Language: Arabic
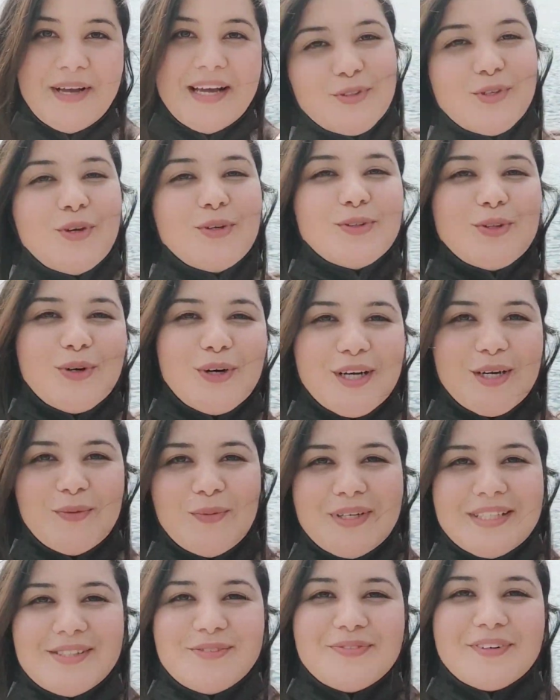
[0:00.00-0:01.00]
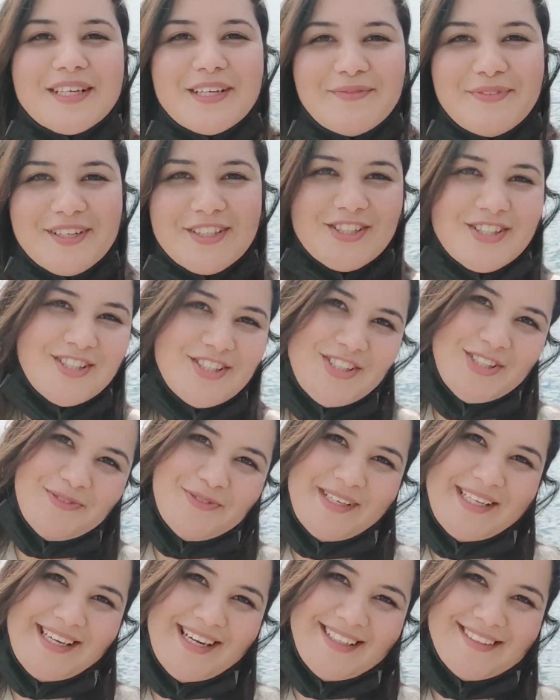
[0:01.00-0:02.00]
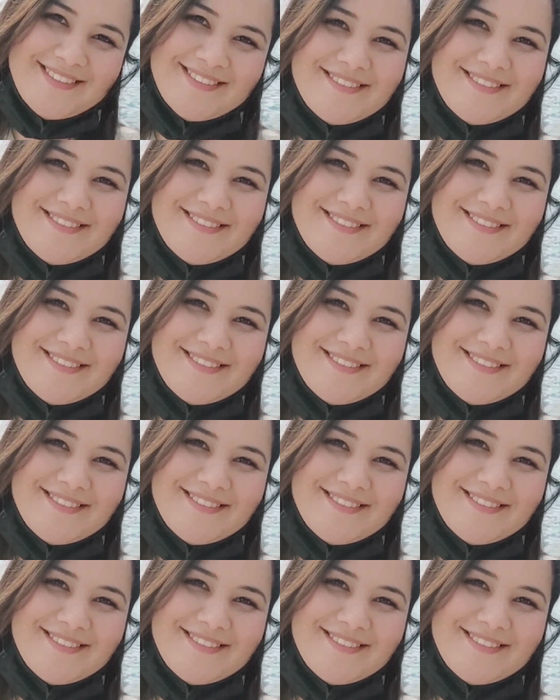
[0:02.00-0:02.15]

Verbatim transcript: صندوق الوصف كيفاش تجيو ليها